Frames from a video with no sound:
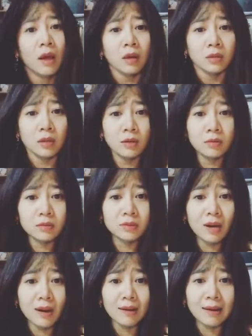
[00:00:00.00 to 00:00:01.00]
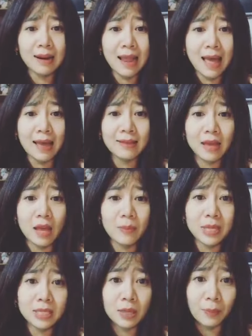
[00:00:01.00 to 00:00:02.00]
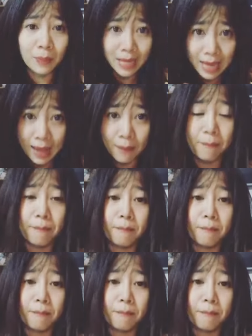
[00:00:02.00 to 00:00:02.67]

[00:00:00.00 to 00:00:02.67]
thường rất là dễ bị trầm cảm